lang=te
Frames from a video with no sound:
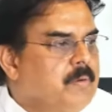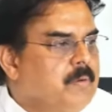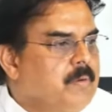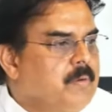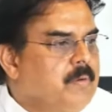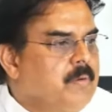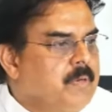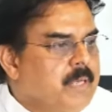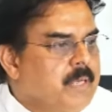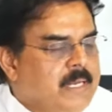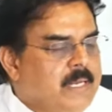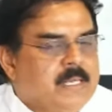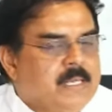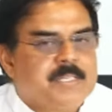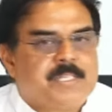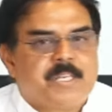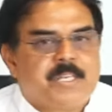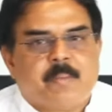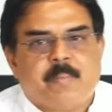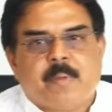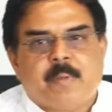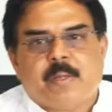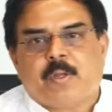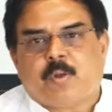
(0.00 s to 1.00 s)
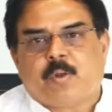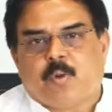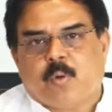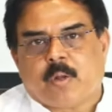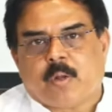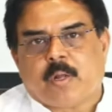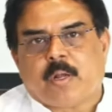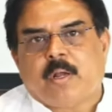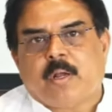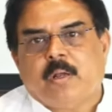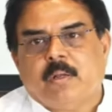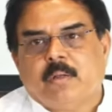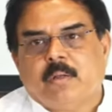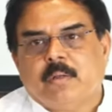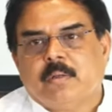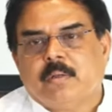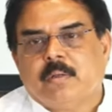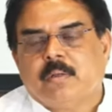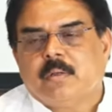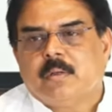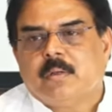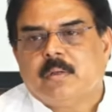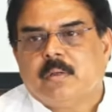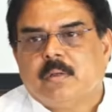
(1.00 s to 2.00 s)
బియ్యం రిలీజ్ చేయమని
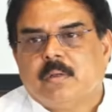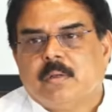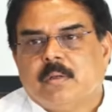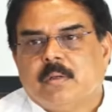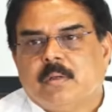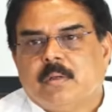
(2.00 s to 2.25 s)
కోరగా